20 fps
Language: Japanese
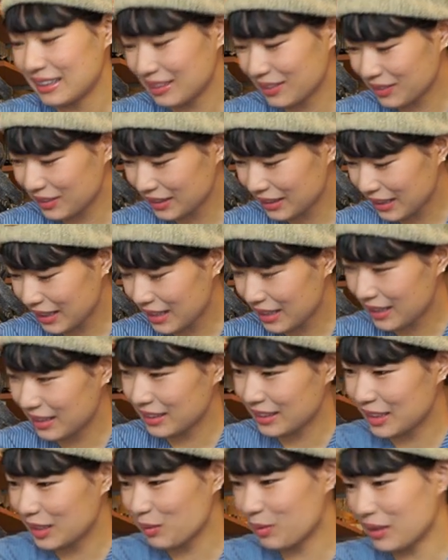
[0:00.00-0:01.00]
そんな
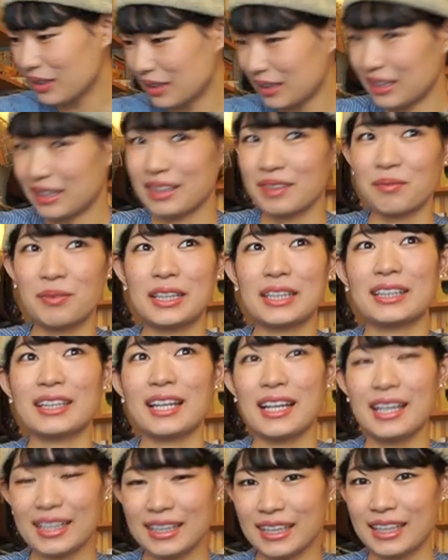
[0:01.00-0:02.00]
日々にぴっ
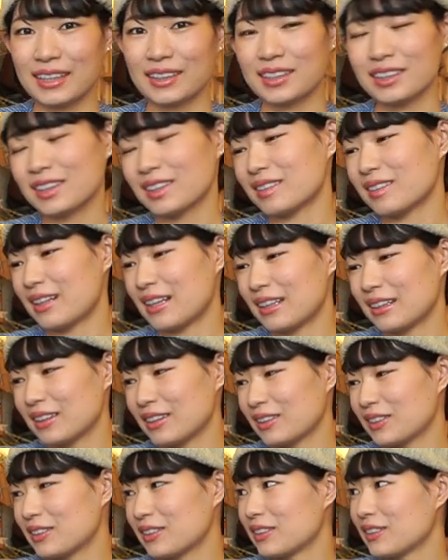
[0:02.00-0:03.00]
たりな今日はあ
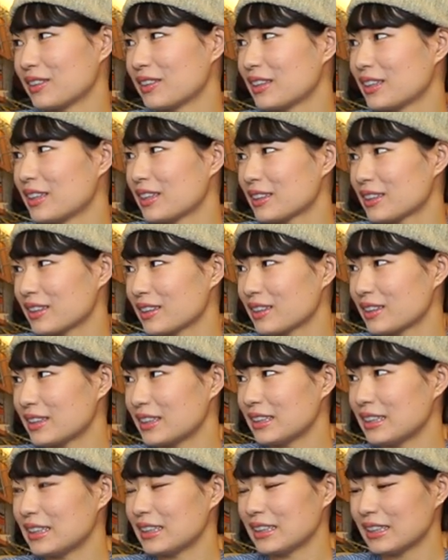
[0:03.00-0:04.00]
の涼
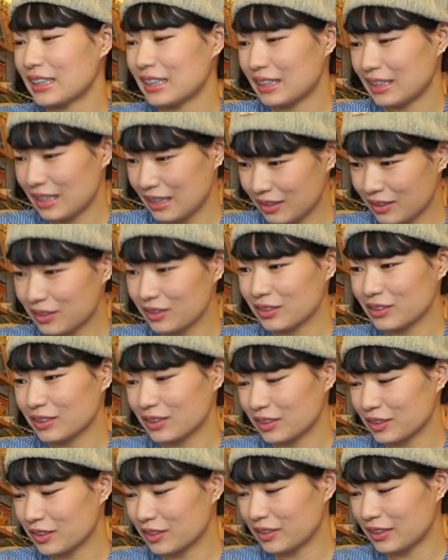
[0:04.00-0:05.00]
しい時期での
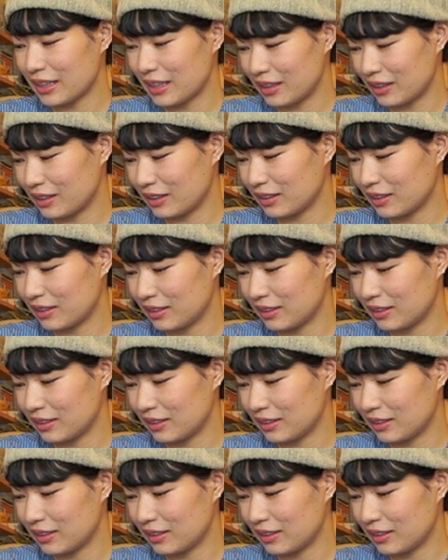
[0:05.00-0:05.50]
外で